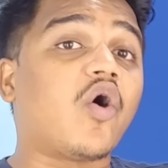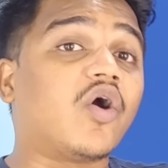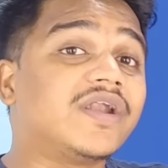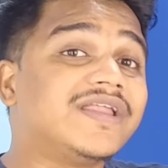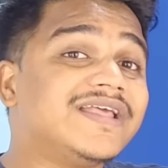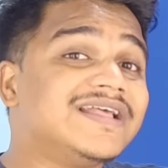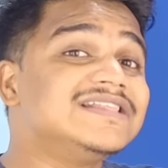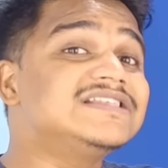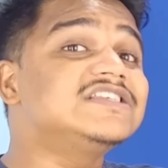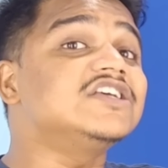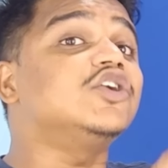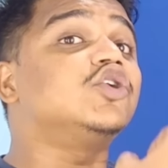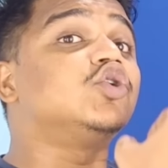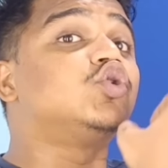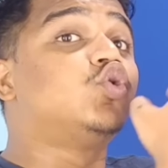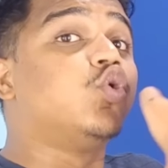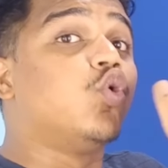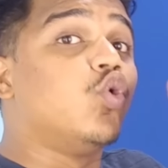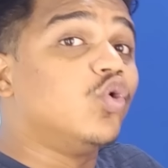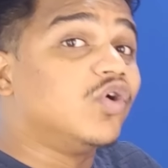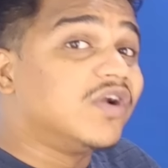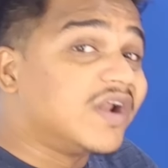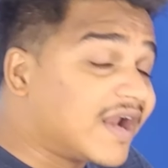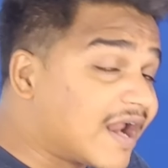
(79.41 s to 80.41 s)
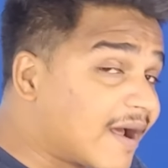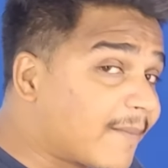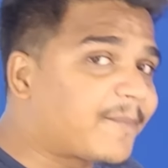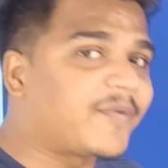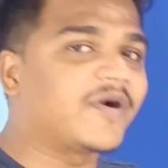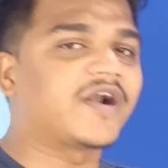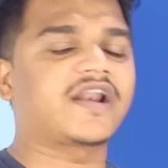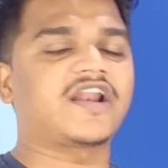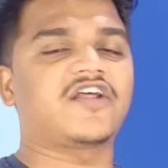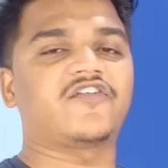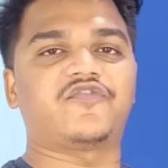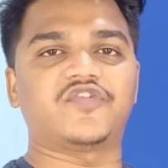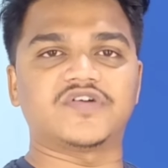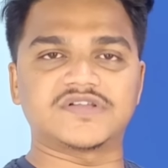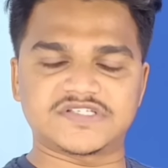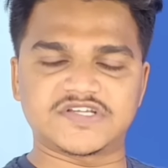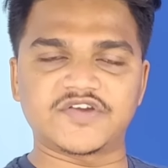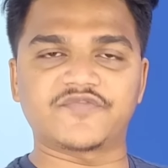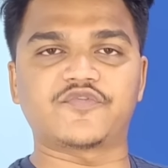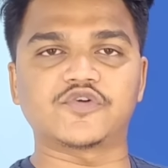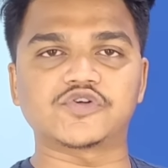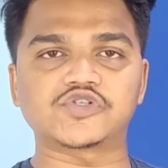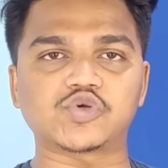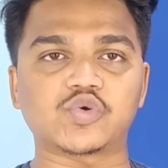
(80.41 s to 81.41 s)
ऑडियंस ढूंढना पड़ रहा है फर्स्ट
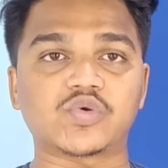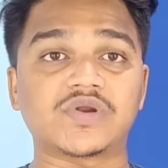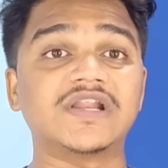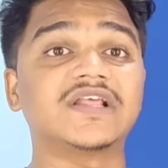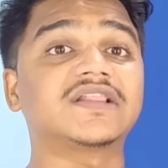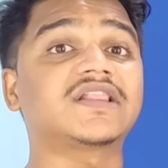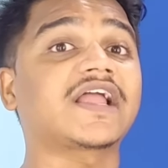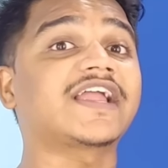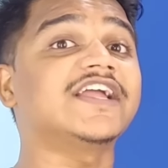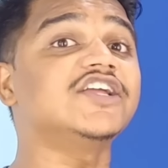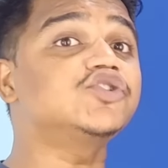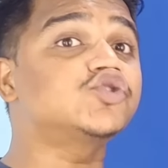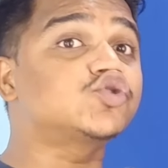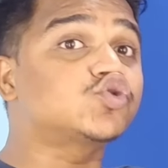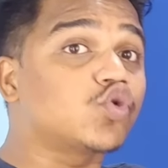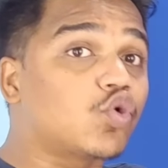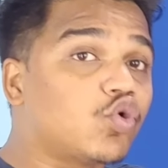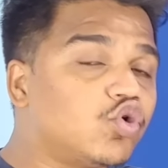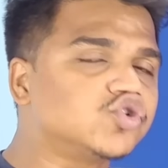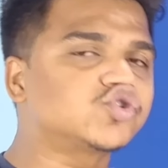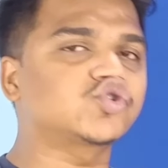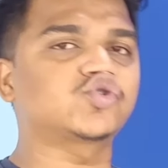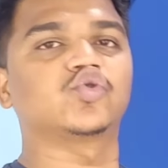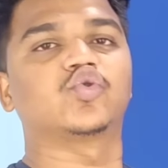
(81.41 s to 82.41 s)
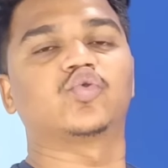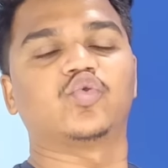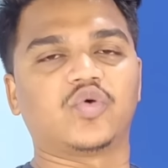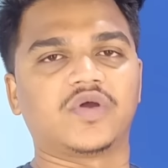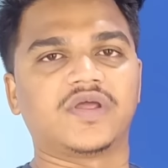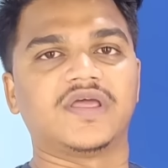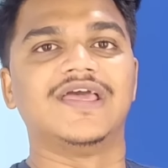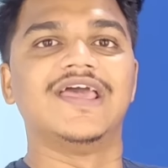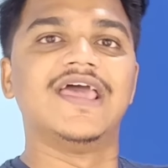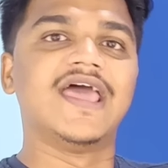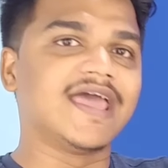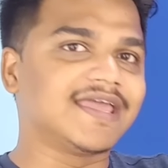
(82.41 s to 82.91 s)
डे फर्स्ट शो के लिए ताकि शो शुरू हो